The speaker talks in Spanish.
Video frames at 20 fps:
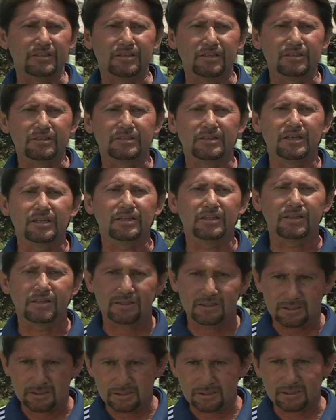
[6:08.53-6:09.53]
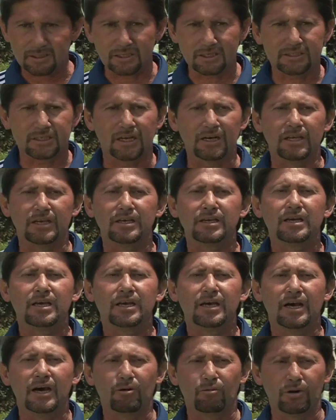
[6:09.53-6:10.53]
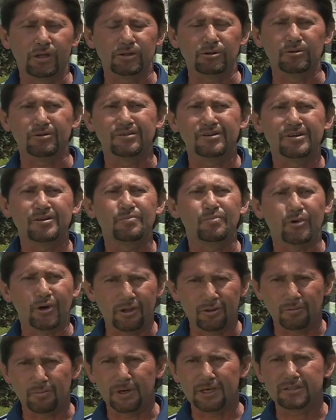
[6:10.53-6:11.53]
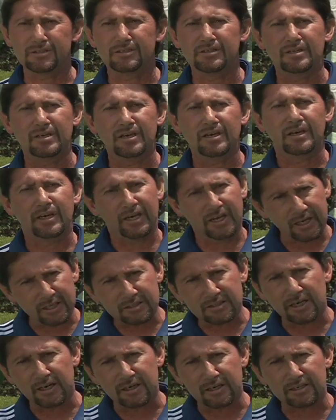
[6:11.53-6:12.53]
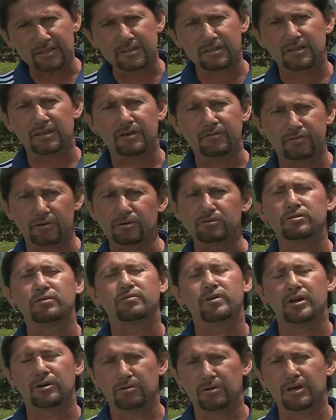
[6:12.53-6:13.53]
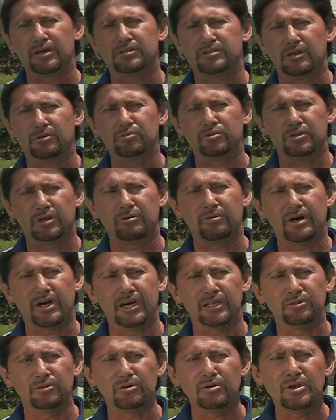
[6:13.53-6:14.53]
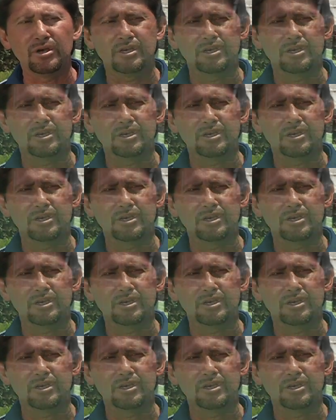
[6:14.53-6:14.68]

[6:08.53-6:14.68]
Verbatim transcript: y te dicen, échale, aguanto, puedo más. Esa es la filosofía con la que estamos trabajando